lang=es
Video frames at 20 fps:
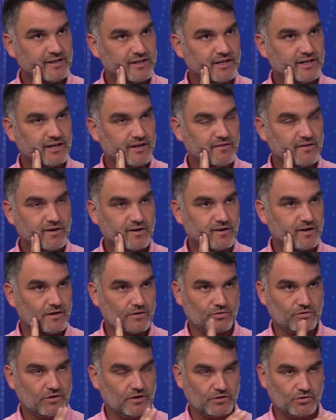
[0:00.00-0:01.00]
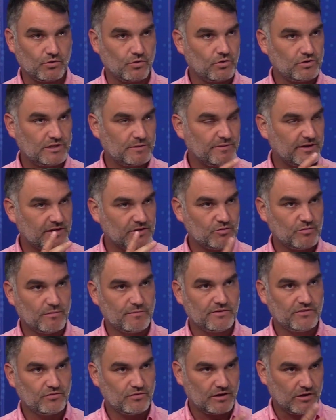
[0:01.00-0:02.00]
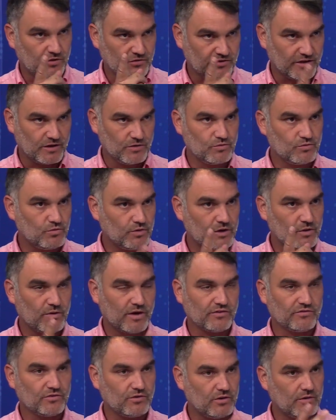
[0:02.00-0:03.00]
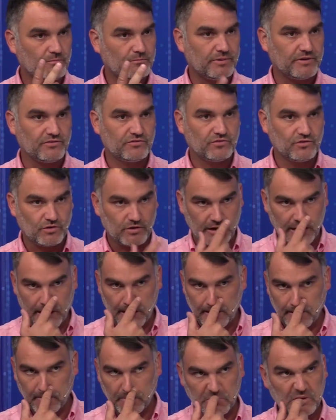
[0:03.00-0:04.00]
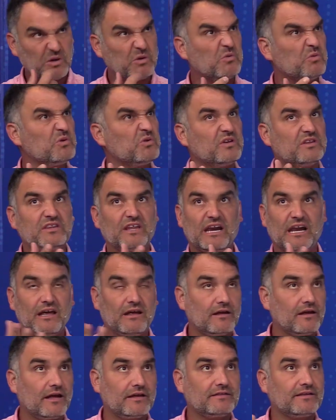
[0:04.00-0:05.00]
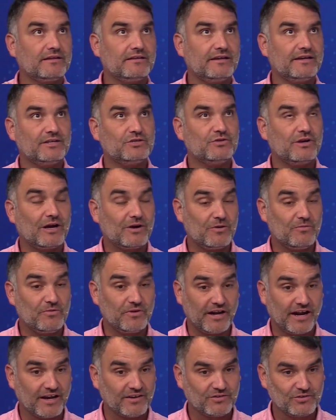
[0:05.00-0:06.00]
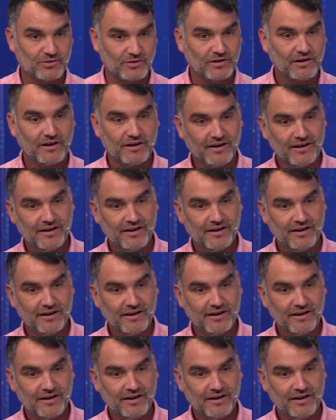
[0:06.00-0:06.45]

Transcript: tiene que ver en, en todos los temas que tú has mencionado, salud, educación, pensiones, incluyo hasta, hasta el derecho a la comunicación,